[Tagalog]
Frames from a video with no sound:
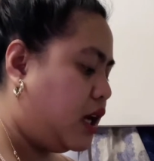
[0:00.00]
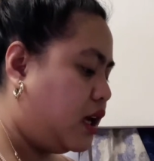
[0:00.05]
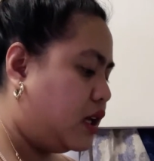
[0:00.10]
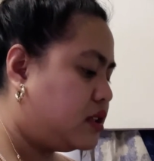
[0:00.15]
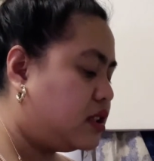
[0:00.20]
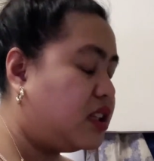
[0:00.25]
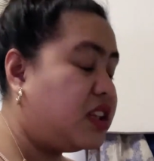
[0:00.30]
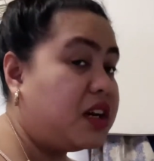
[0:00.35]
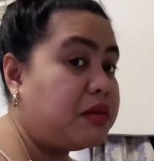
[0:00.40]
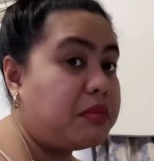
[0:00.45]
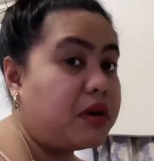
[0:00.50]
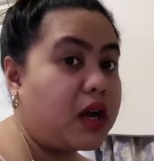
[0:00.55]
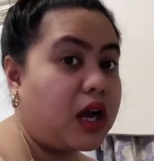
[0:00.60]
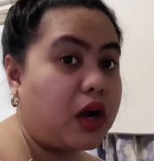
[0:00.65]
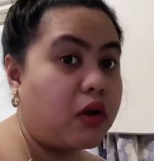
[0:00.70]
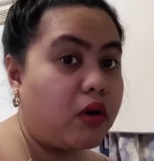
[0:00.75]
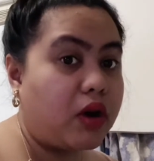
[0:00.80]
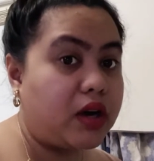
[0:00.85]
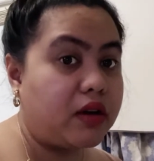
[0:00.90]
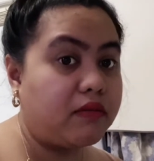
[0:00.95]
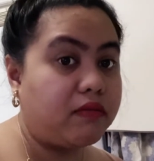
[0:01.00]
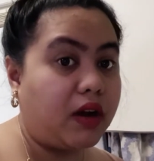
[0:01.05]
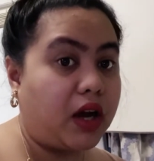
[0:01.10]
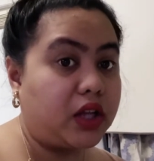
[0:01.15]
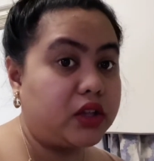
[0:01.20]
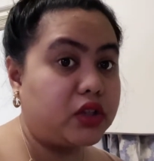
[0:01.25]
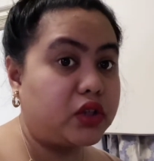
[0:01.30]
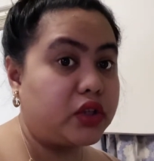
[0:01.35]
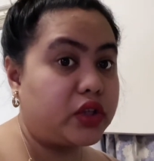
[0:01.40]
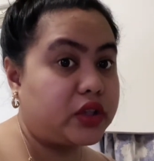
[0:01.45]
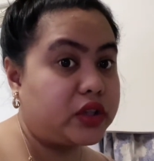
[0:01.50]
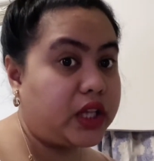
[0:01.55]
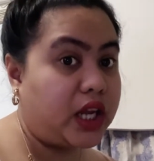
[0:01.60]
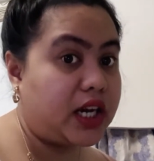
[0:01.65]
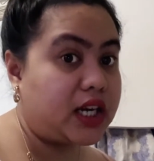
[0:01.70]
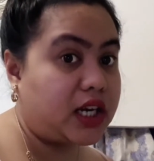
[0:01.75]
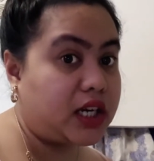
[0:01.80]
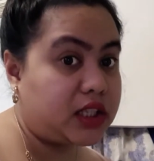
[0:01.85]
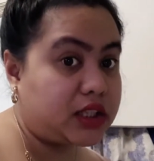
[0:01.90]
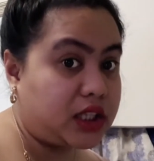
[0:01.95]
Sige na magagawa ng father's ko dahil
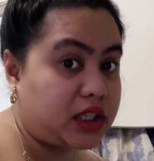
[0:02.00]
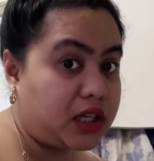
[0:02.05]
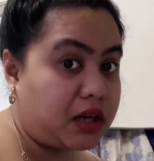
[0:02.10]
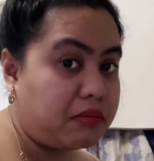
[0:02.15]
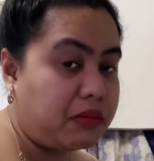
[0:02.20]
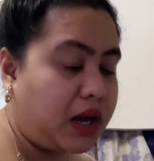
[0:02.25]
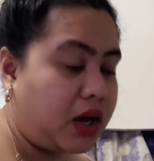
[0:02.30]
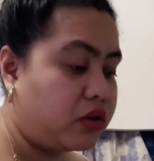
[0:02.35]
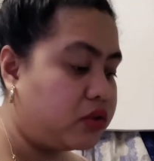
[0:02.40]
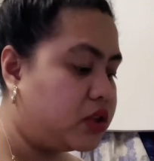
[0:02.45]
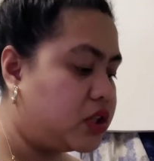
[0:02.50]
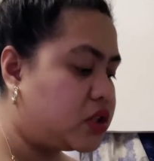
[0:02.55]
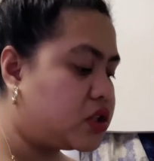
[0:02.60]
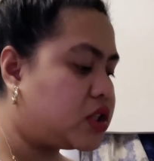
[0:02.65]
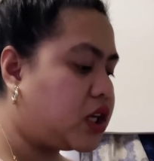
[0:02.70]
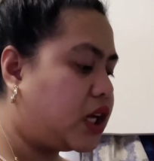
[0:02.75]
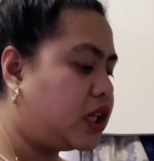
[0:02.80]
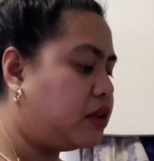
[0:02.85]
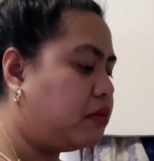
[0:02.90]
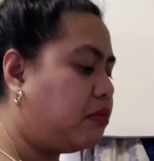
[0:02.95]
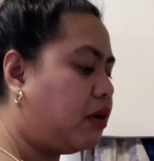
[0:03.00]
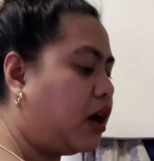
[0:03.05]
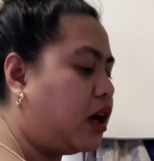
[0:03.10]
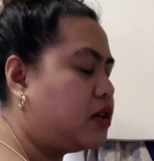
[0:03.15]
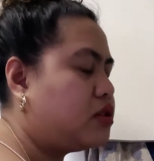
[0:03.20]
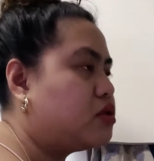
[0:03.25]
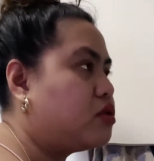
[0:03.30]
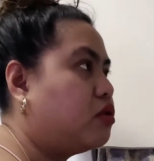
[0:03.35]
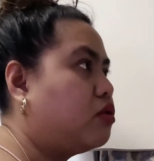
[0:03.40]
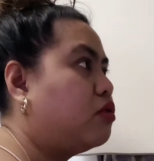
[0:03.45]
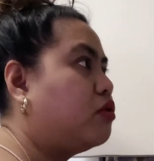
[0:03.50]
nang tatrabaho din siya, diba? So,